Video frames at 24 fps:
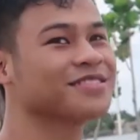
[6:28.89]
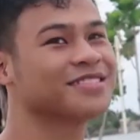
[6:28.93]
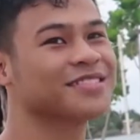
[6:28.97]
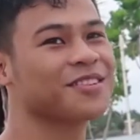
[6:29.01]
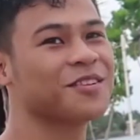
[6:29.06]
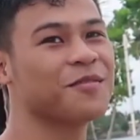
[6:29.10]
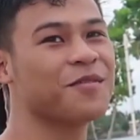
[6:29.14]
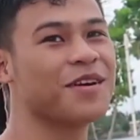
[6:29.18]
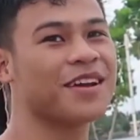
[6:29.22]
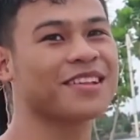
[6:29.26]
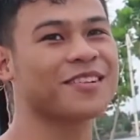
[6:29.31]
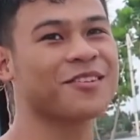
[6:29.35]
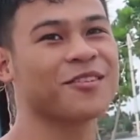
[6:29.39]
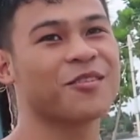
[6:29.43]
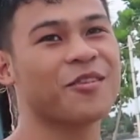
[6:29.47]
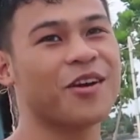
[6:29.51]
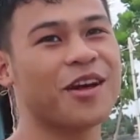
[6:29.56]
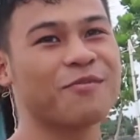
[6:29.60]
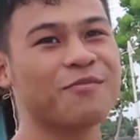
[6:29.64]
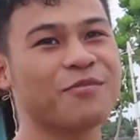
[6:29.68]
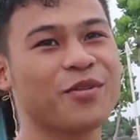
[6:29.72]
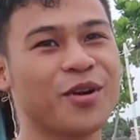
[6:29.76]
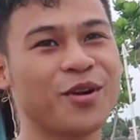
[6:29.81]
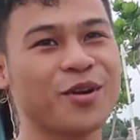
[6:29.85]
Humain ko
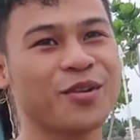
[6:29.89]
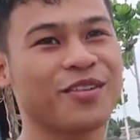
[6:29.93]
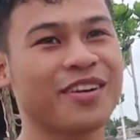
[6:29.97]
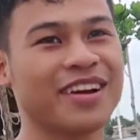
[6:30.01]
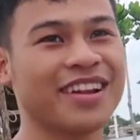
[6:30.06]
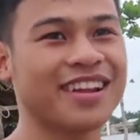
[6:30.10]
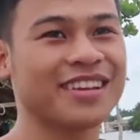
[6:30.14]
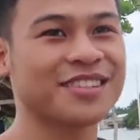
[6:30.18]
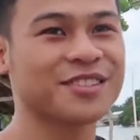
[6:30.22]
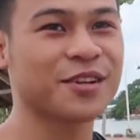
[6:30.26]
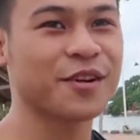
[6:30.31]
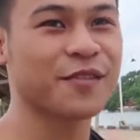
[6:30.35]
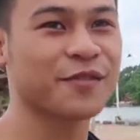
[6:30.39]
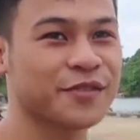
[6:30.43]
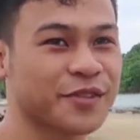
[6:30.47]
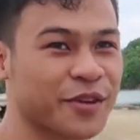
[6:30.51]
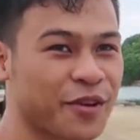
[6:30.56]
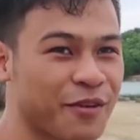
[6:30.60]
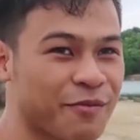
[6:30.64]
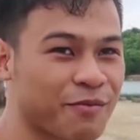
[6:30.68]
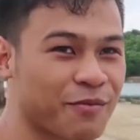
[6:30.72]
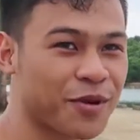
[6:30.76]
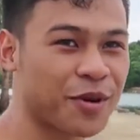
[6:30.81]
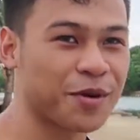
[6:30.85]
guan bro. Anong surf
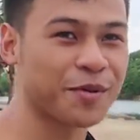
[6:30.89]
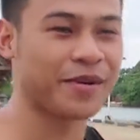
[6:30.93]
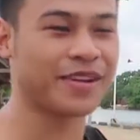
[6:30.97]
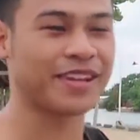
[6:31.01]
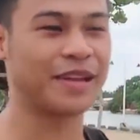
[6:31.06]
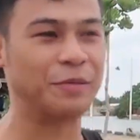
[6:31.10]
surf bro.